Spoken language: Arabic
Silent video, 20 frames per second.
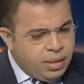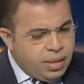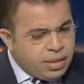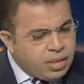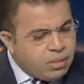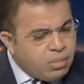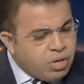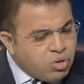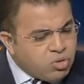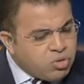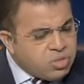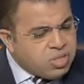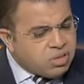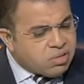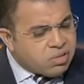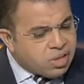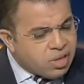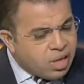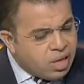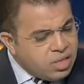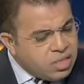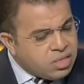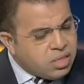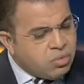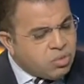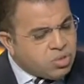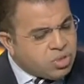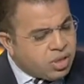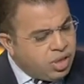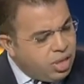عندما يصدر رئيس
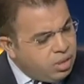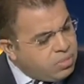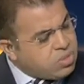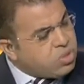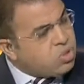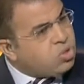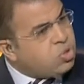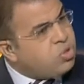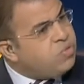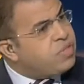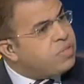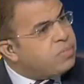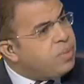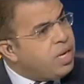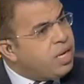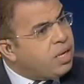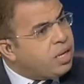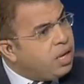الوزراء المصري الشريف إسماعيل